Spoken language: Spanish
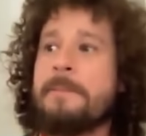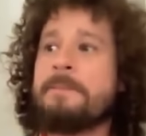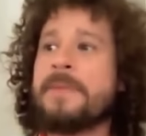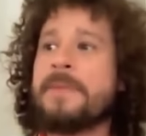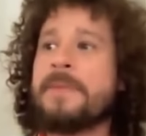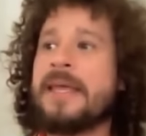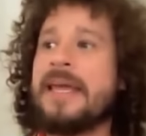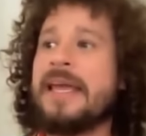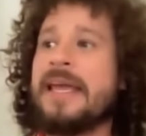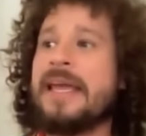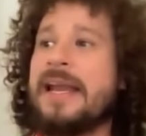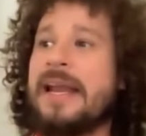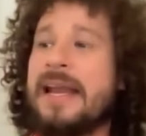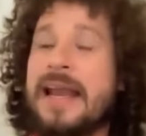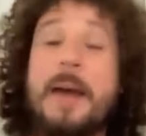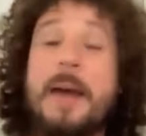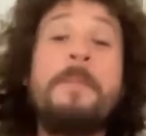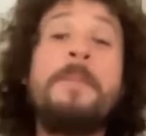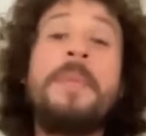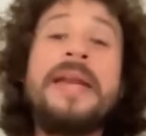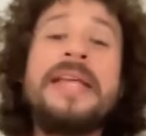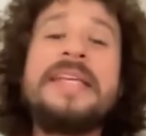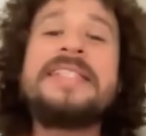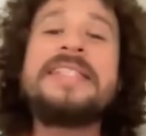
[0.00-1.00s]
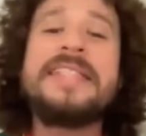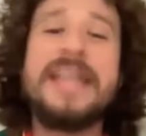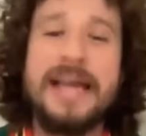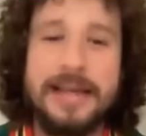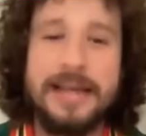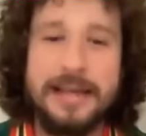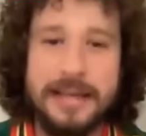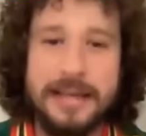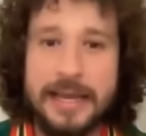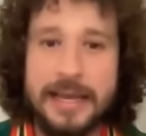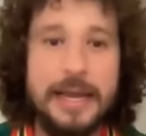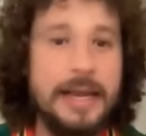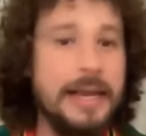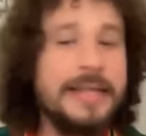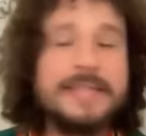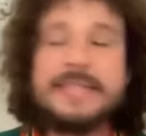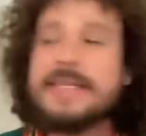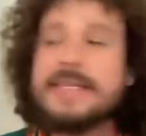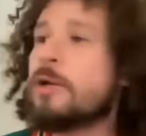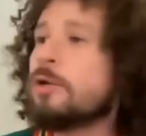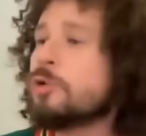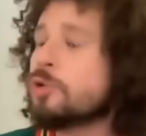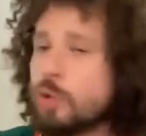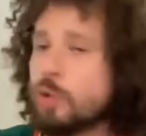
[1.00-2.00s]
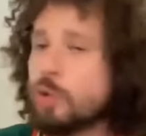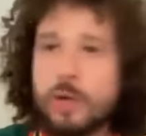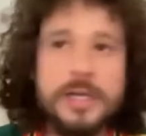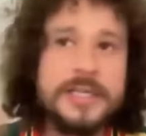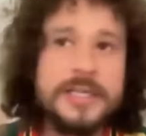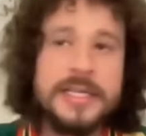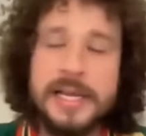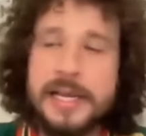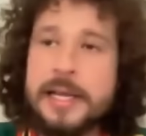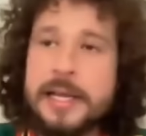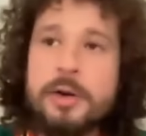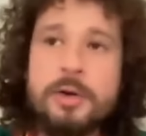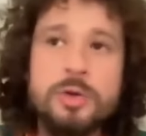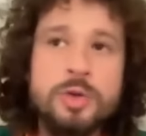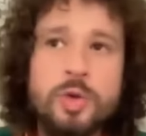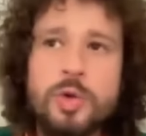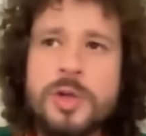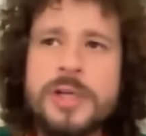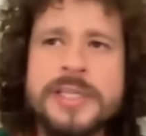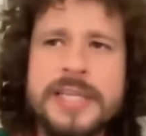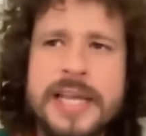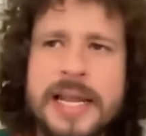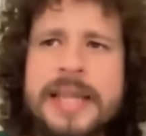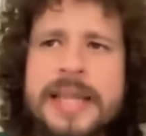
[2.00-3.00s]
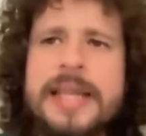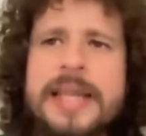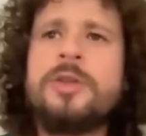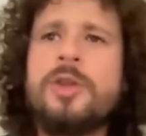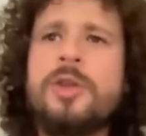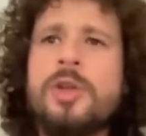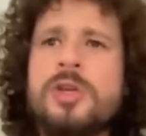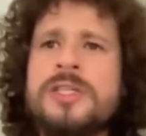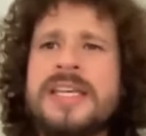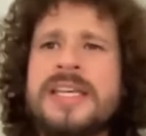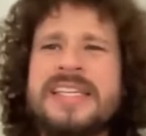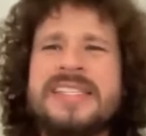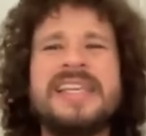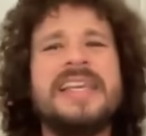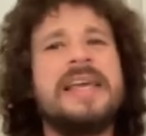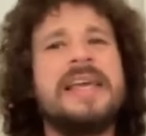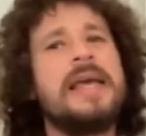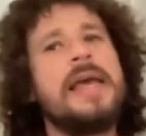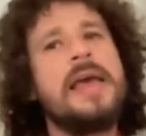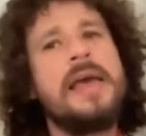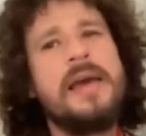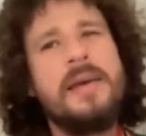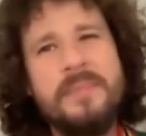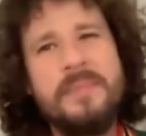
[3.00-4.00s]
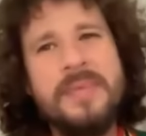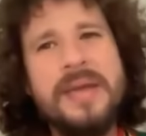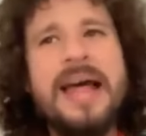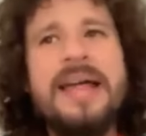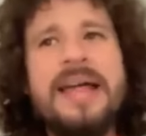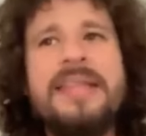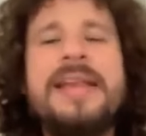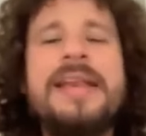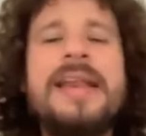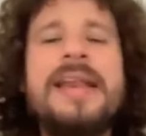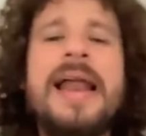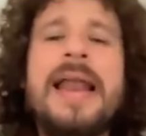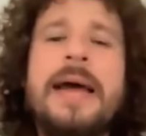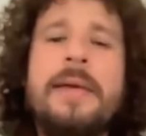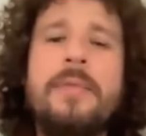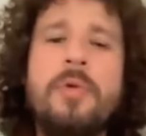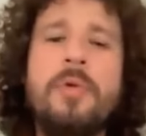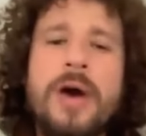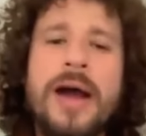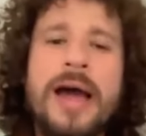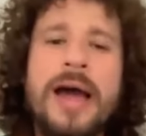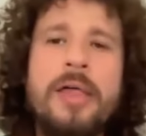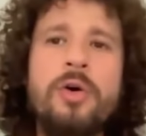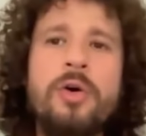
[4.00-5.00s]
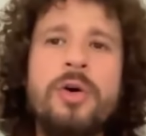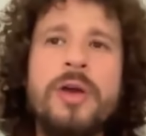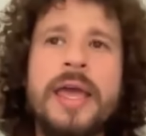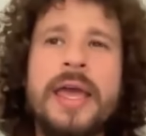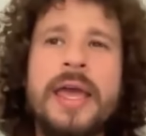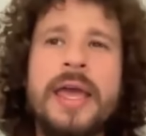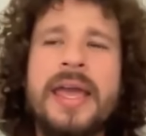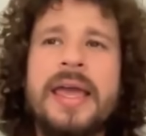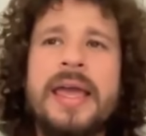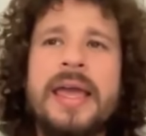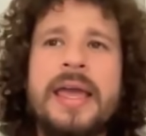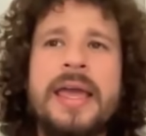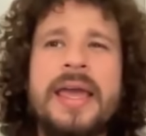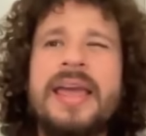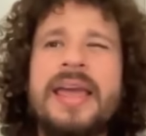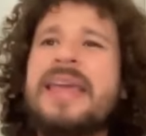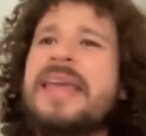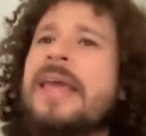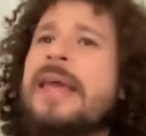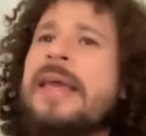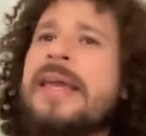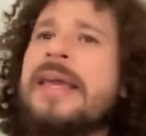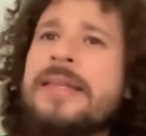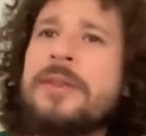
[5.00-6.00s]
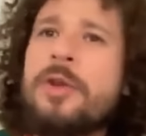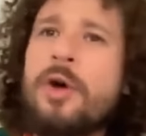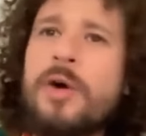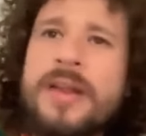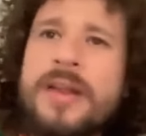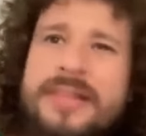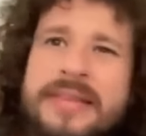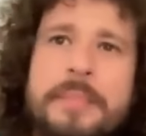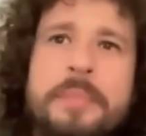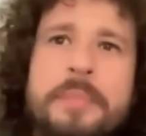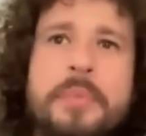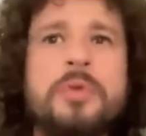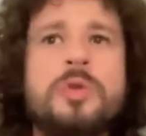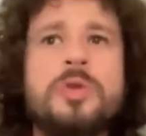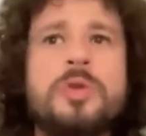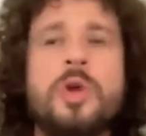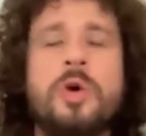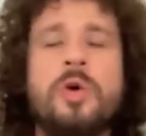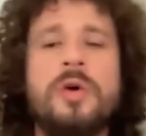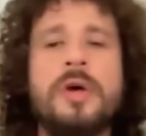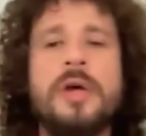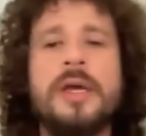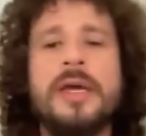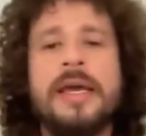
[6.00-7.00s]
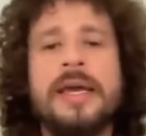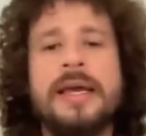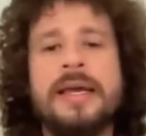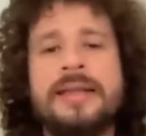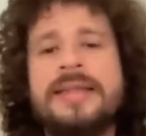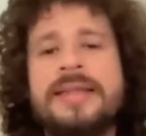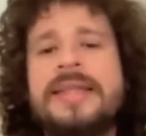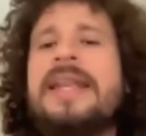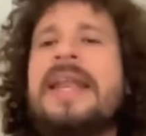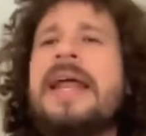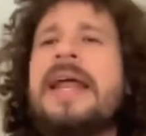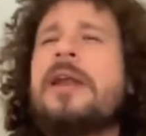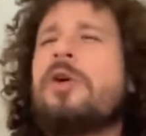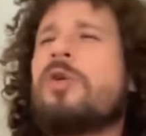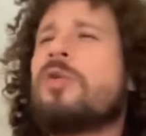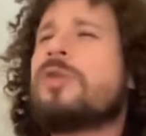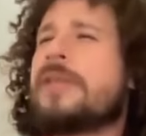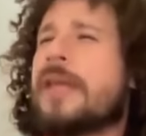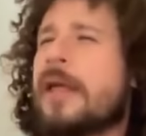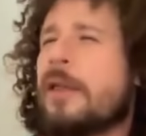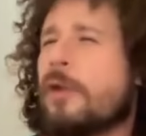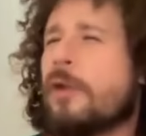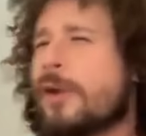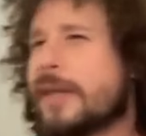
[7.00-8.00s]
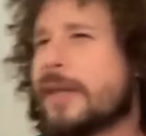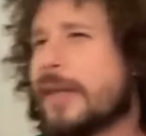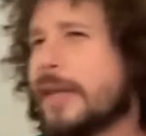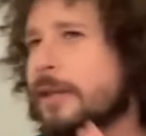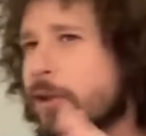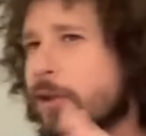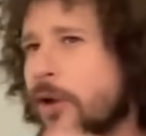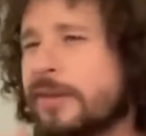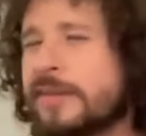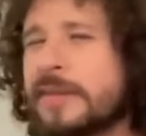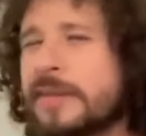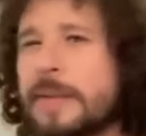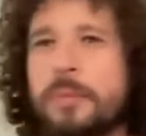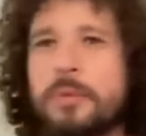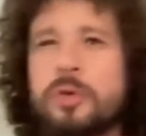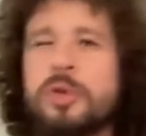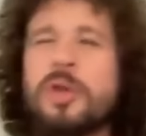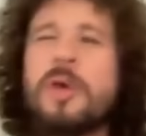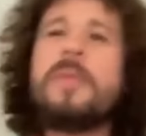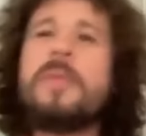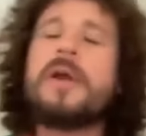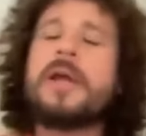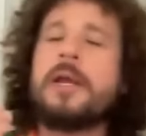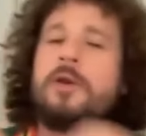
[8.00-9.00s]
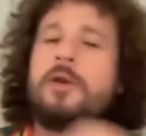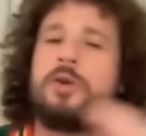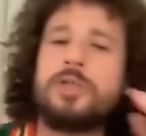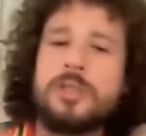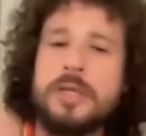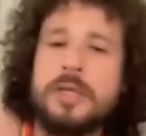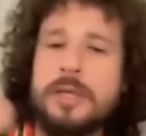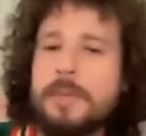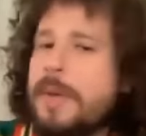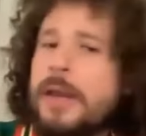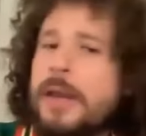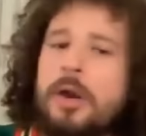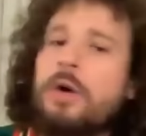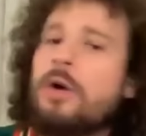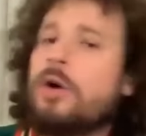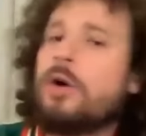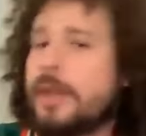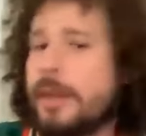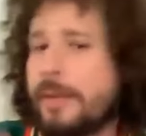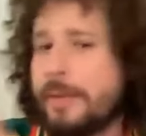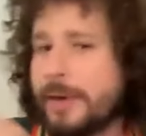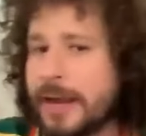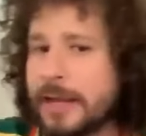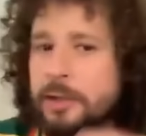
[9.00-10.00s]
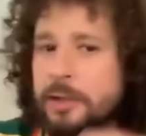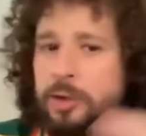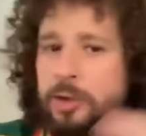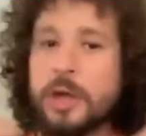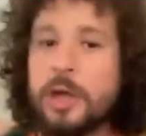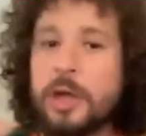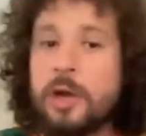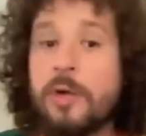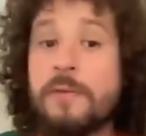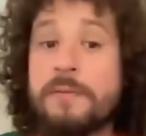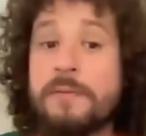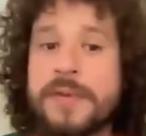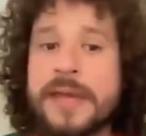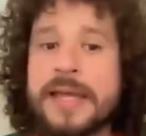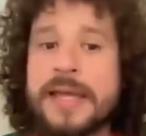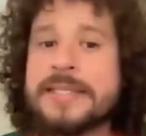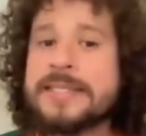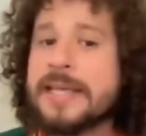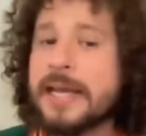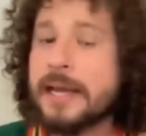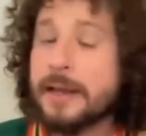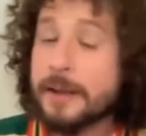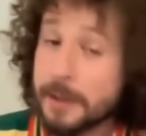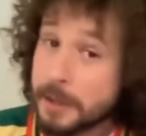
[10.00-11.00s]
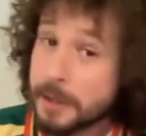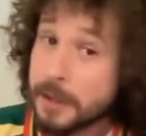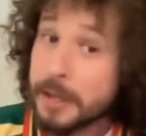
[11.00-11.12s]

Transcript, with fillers: eh, la prisa, el es que nos urge salir, nos urge salir. Entonces, mira, dile al abogado que, ignore este punto, dile al contador que ignore este punto porque no sé, pero de verdad todo en confianza.